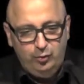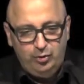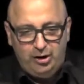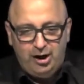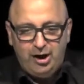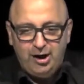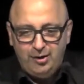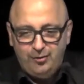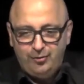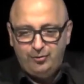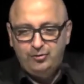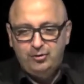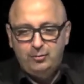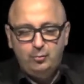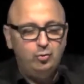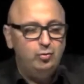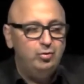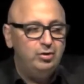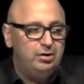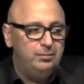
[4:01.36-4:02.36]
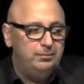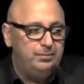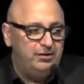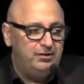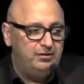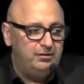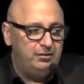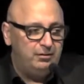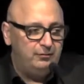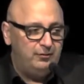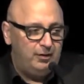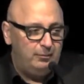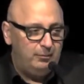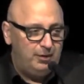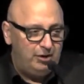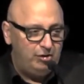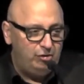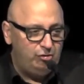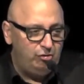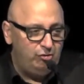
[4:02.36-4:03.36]
würde heißen im Ruhrgebiet, wenn
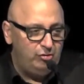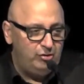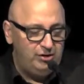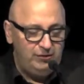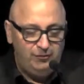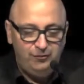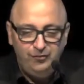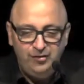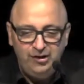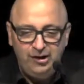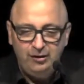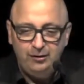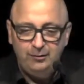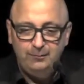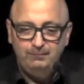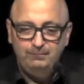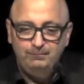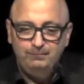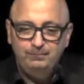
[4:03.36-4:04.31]
Menschen, die viele